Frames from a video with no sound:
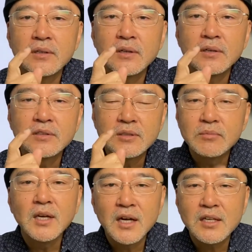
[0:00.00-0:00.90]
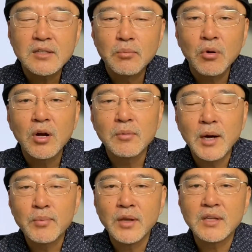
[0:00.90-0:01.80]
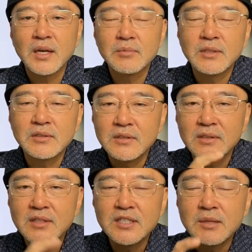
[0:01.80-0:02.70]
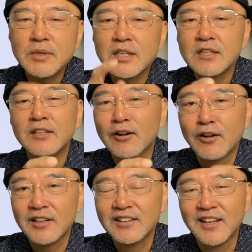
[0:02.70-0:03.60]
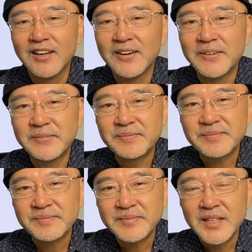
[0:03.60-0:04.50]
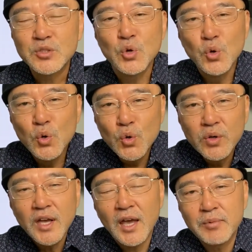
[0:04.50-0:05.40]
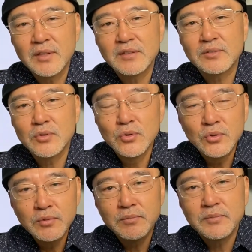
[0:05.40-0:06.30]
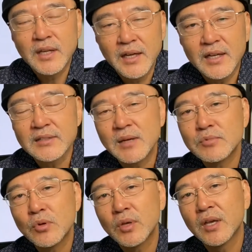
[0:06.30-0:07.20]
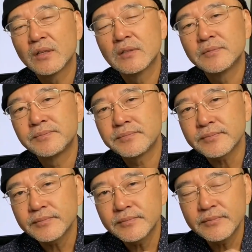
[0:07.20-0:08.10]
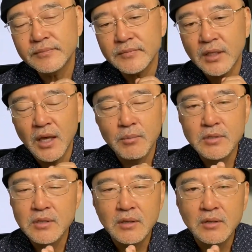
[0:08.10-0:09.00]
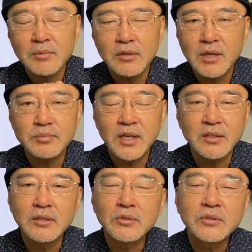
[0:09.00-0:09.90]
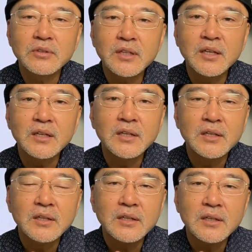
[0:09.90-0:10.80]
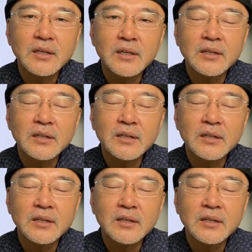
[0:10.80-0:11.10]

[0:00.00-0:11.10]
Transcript: 심리학에서 뭐라고 발표했냐면 이십일일이 딱 걸린대요. 좋은 헤빗, 좋은 나의 삶 속에 그 헤빗이 한국말로 갑자기 안 떠오르는데, 예?